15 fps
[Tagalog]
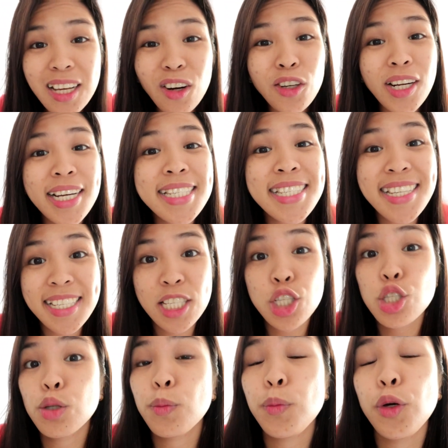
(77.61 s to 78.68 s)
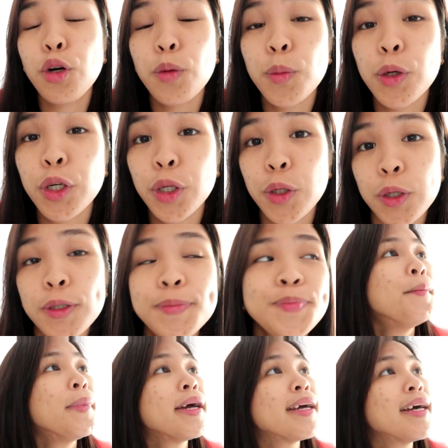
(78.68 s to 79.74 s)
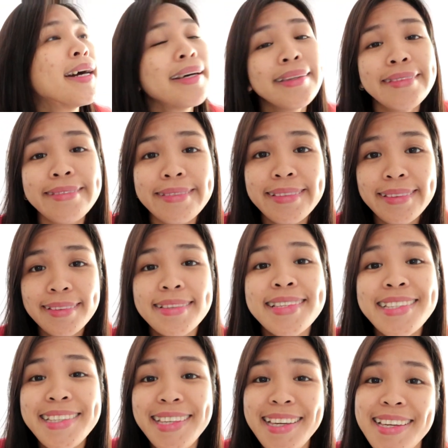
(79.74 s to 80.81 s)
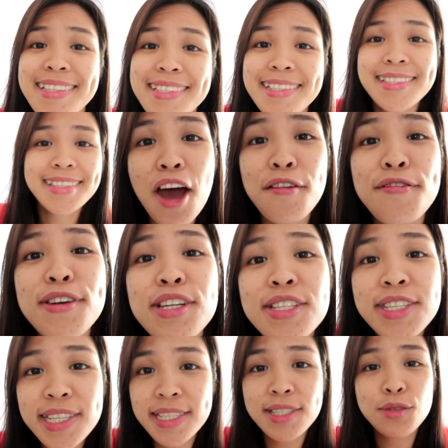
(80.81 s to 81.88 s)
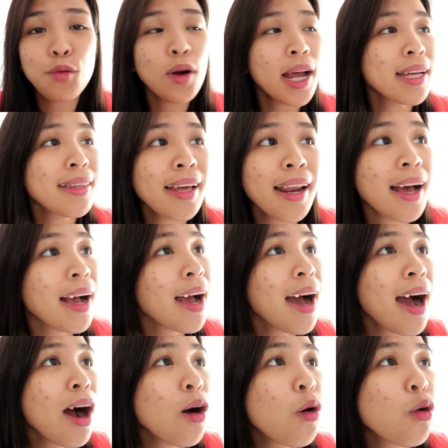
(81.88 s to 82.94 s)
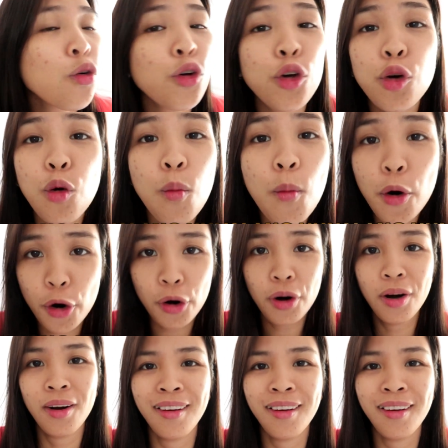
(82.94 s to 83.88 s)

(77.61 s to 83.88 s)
daw ng sense of humor ko. my God. Jeez, ever since, wala talaga akong humor.